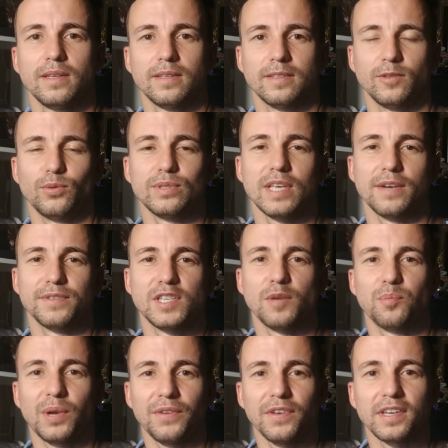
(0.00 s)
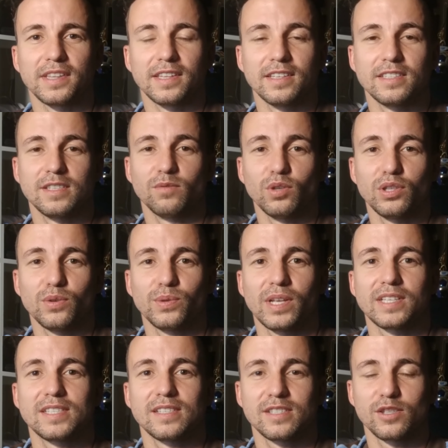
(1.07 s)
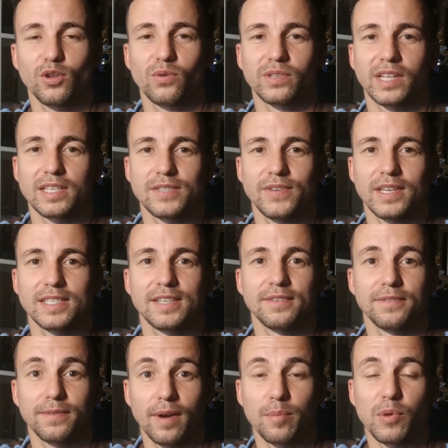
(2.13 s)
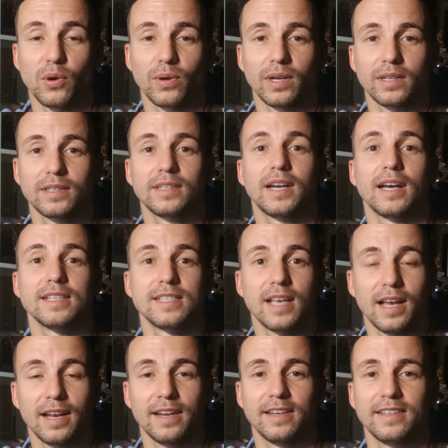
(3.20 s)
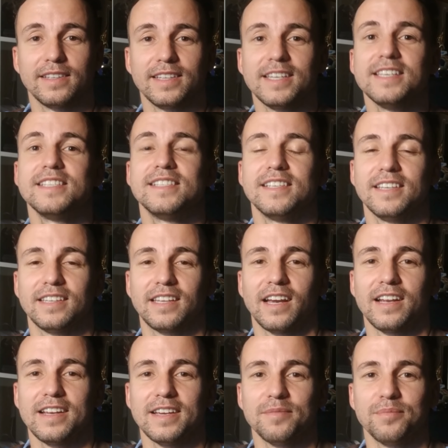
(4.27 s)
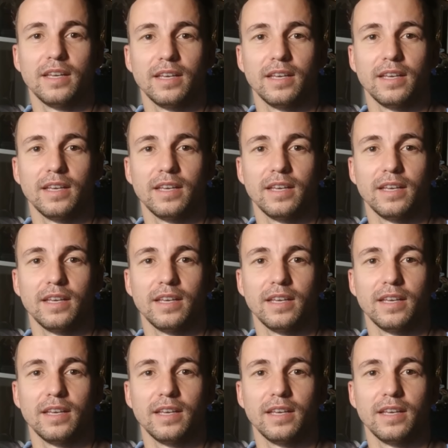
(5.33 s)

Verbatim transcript: Друзья, всем привет! Сегодня у нас снова на связи Фабио Казале из Италии.